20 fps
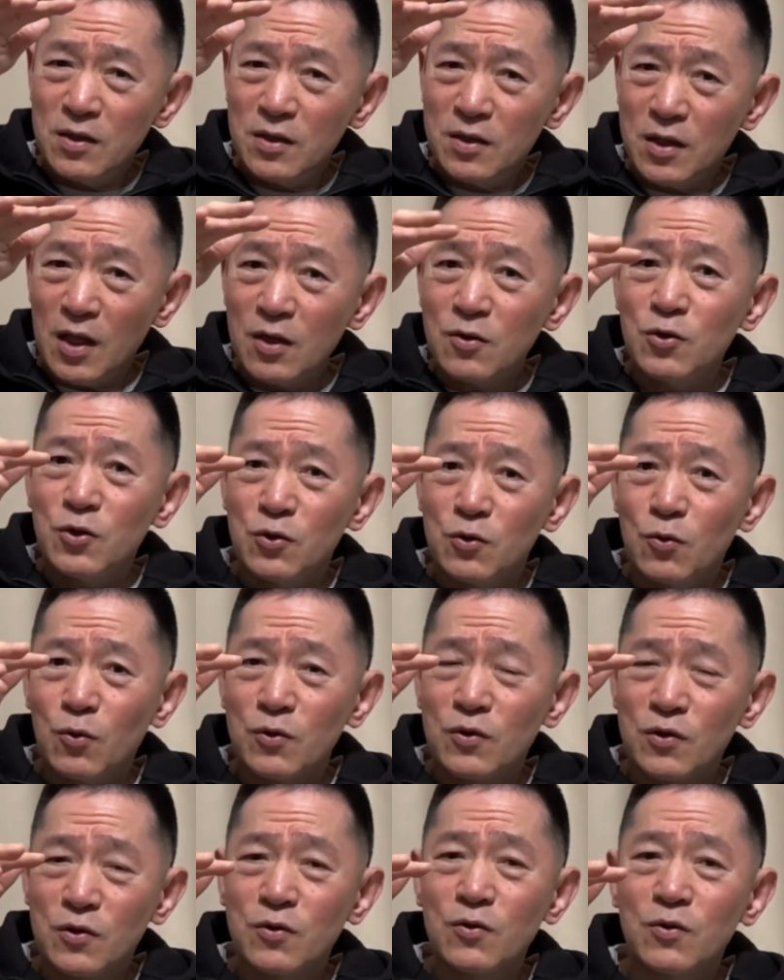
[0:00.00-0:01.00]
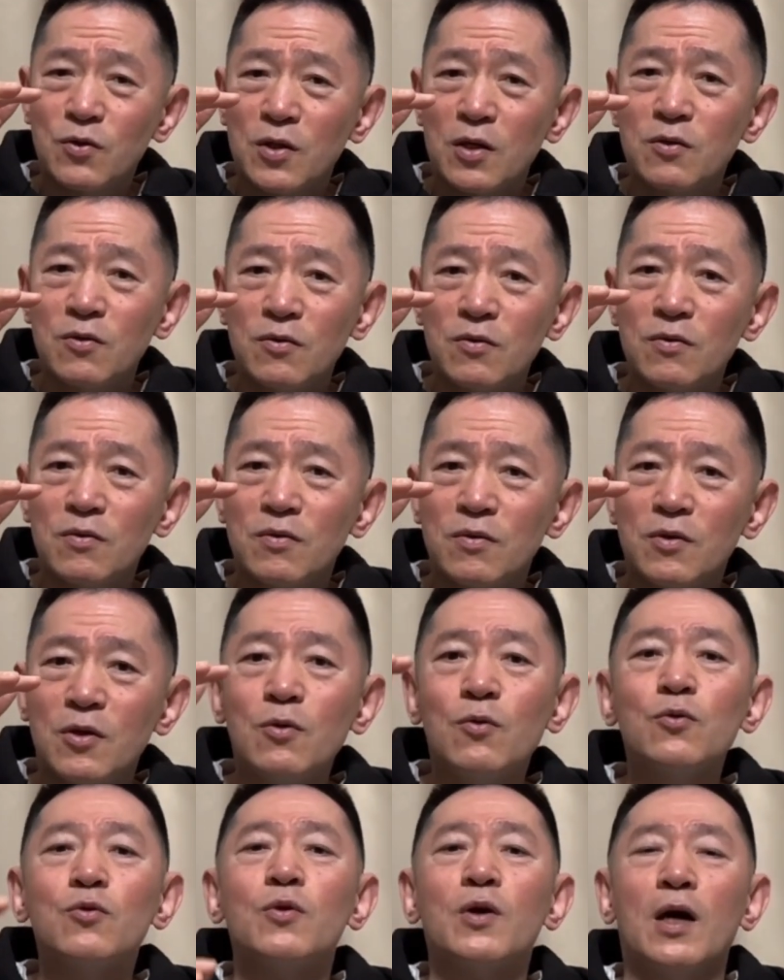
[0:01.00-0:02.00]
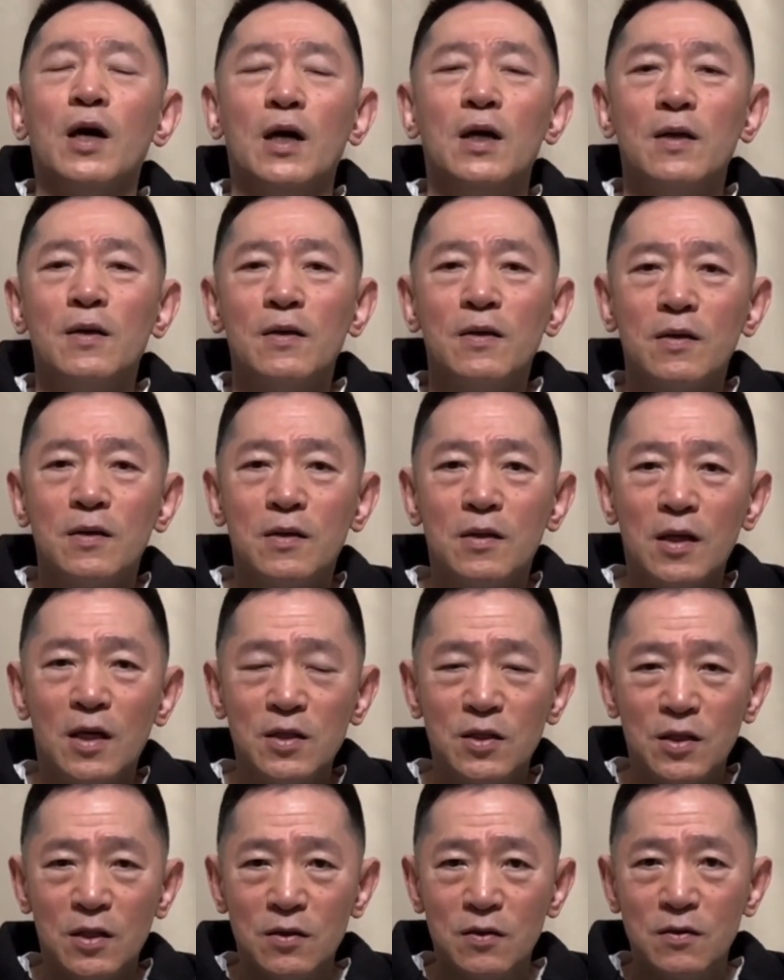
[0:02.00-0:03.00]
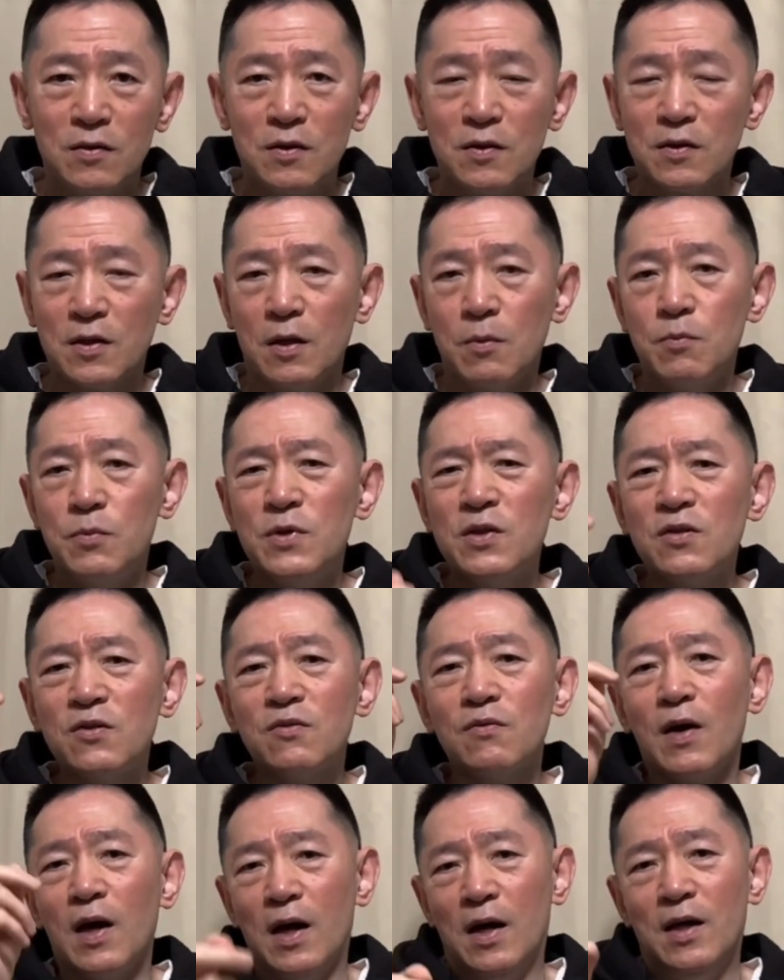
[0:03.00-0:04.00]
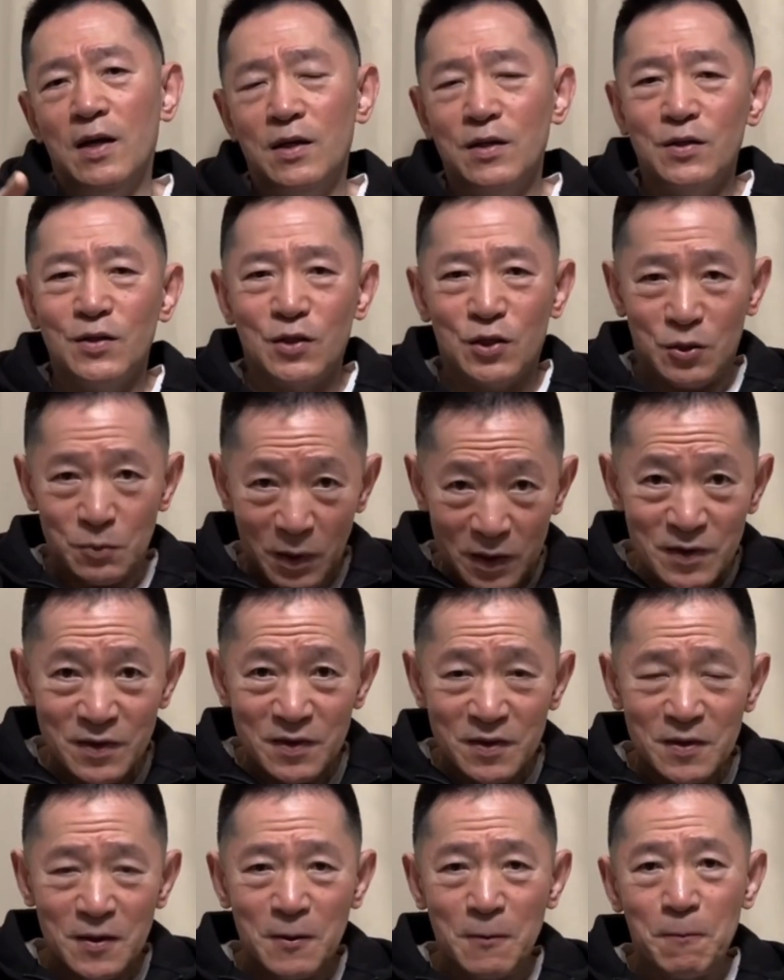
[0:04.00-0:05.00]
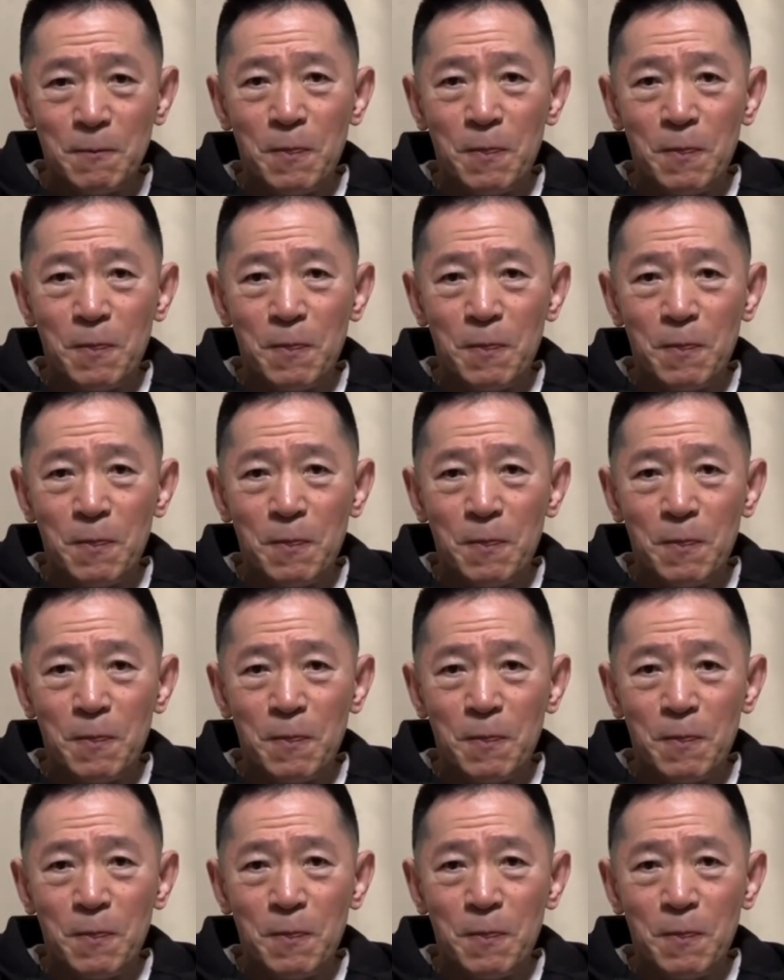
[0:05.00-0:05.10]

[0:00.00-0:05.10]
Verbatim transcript: テクニックを作っていくっていうことが大事なんです。ですからミスはします。